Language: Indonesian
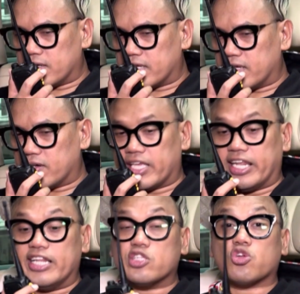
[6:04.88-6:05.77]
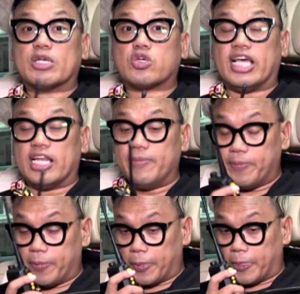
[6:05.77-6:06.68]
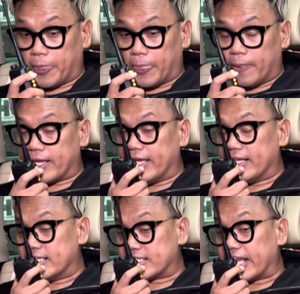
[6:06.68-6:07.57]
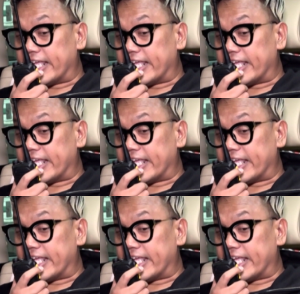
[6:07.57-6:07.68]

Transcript: oke oke ini disuruh masuk ke dalam Oke, sekarang